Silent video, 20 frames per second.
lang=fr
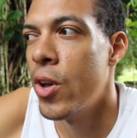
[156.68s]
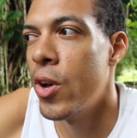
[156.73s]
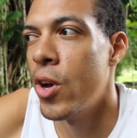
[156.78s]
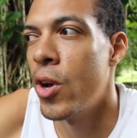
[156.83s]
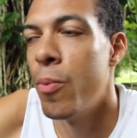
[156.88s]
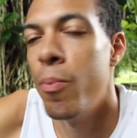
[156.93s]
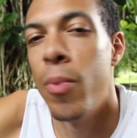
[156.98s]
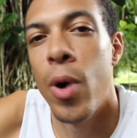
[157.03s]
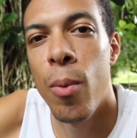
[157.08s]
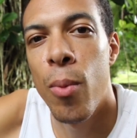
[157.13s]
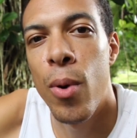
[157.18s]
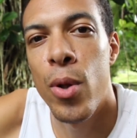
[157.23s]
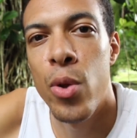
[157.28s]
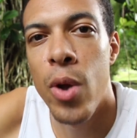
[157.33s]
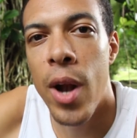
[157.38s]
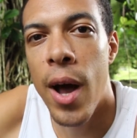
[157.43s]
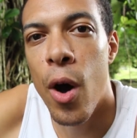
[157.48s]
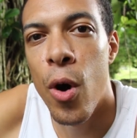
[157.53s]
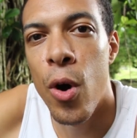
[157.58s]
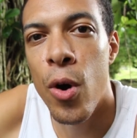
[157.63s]
euh, membres de
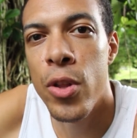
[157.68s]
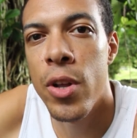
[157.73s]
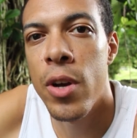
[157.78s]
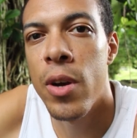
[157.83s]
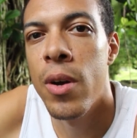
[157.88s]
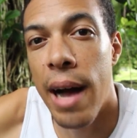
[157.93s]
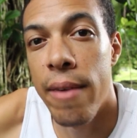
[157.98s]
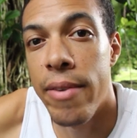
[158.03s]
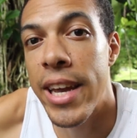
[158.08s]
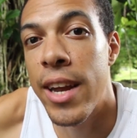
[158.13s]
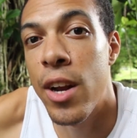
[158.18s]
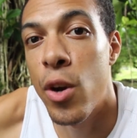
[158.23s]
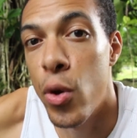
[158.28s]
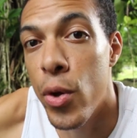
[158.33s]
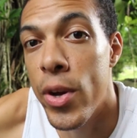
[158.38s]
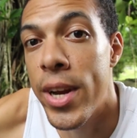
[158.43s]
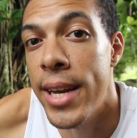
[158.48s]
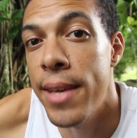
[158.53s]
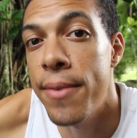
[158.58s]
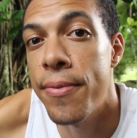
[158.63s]
la Horde avec
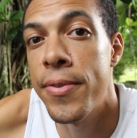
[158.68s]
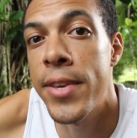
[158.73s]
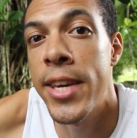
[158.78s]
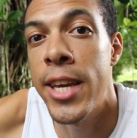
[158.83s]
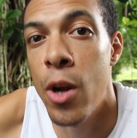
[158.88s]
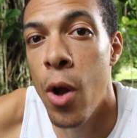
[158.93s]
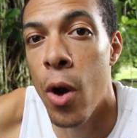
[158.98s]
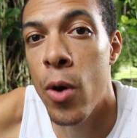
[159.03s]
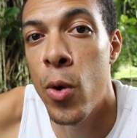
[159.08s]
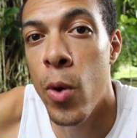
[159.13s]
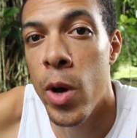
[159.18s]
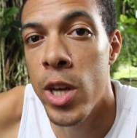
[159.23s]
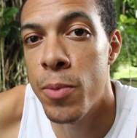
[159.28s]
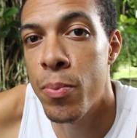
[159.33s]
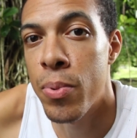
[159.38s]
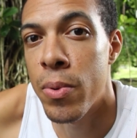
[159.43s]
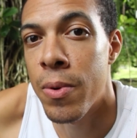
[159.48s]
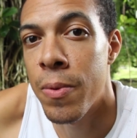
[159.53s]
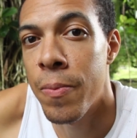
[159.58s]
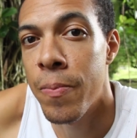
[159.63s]
le glyphe qui leur
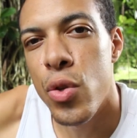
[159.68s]
correspond.